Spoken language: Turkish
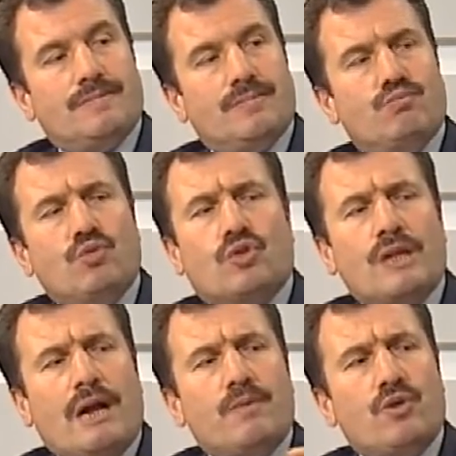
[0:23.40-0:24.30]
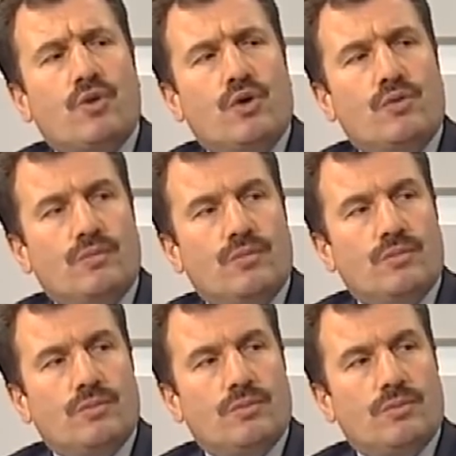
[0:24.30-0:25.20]
Mutlak bir ölüm.
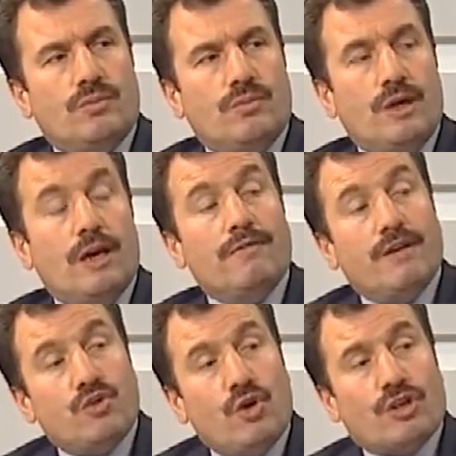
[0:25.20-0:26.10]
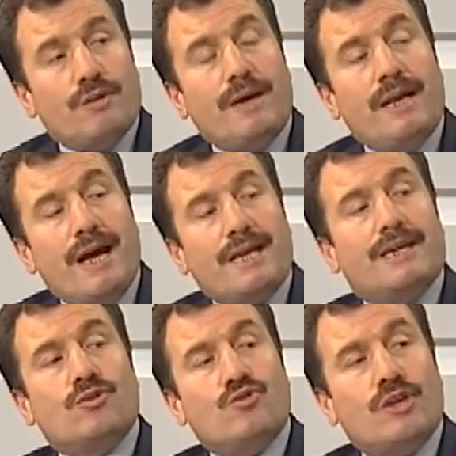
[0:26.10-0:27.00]
Ve diyor ki ben her
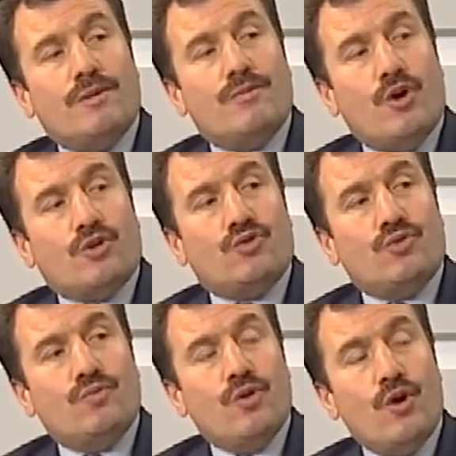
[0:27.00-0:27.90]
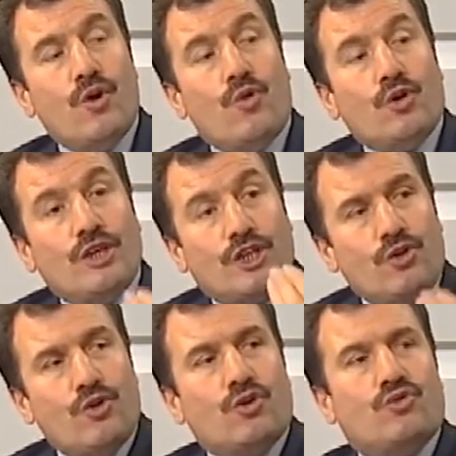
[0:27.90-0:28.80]
gece üzerime örttüğüm o
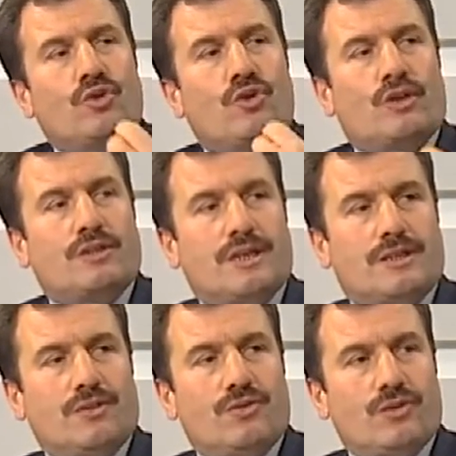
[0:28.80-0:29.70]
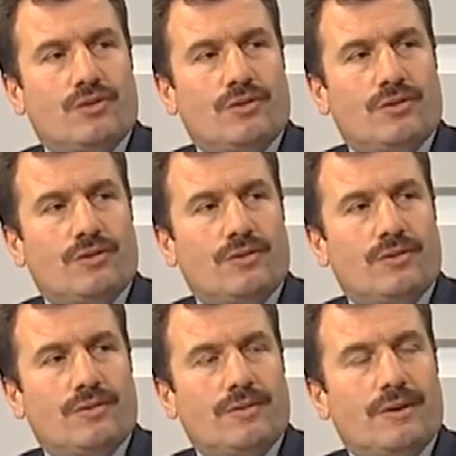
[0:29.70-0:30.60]
yeşil örtüyü de örteceksin diyor.
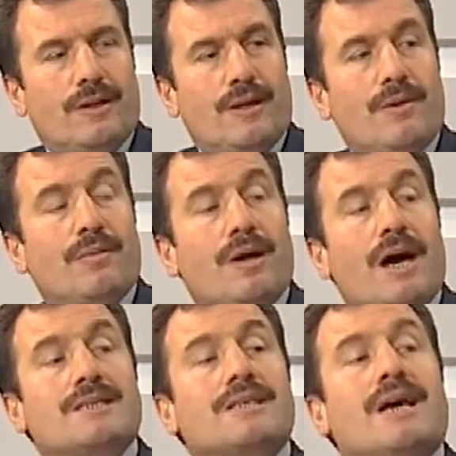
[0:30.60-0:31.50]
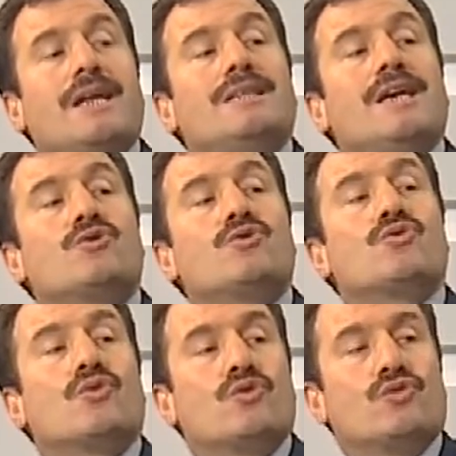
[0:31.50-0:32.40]
Hazreti Ali tek şu
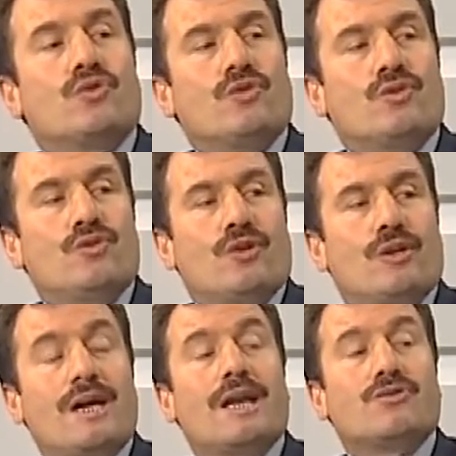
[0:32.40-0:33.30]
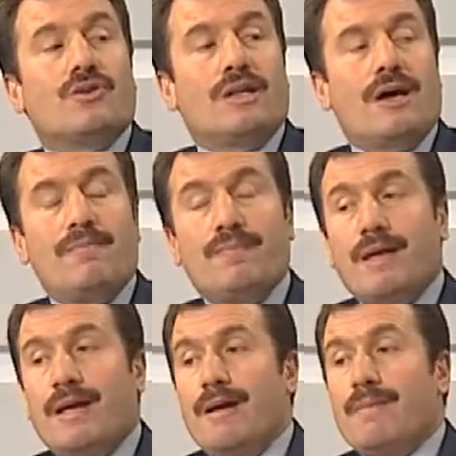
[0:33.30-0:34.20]
soruyu soruyor. Diyor ki ya Resulullah
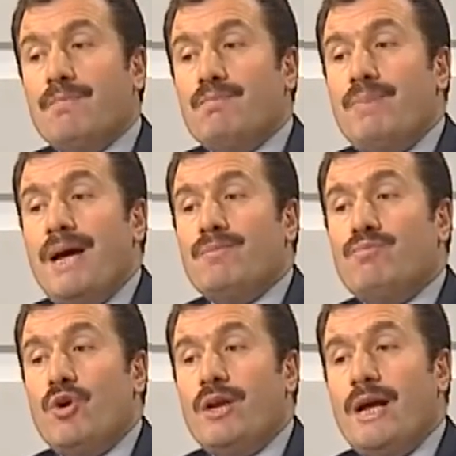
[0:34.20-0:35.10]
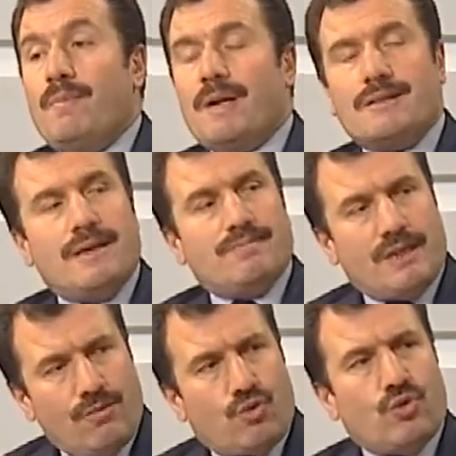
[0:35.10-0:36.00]
ben böyle yaparsam
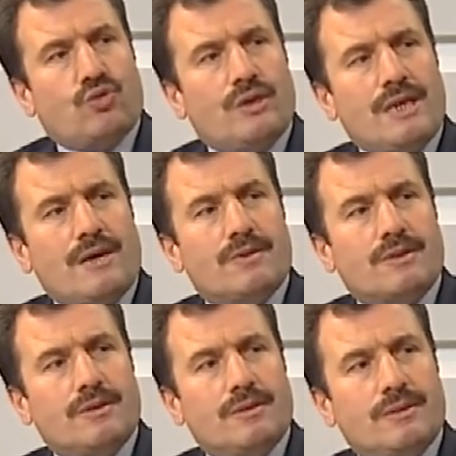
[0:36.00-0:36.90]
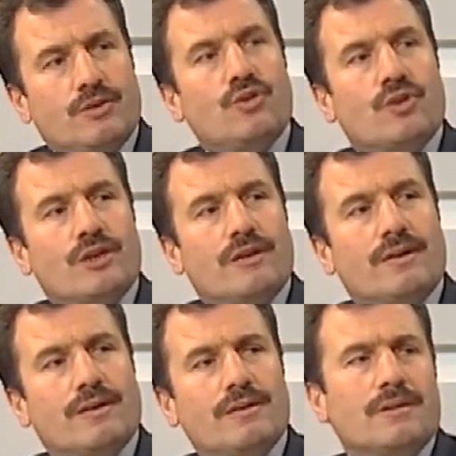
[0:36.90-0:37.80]
sen kurtulacak mısın? Diyor ki evet.
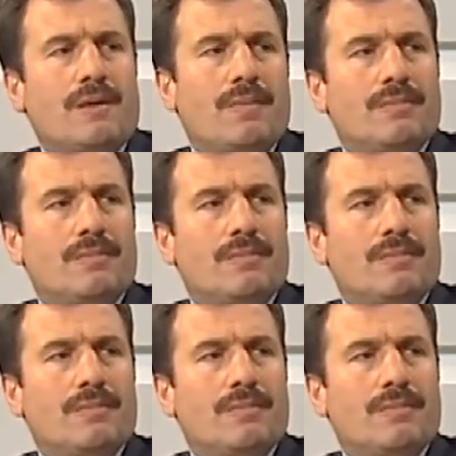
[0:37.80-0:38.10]
Tamam.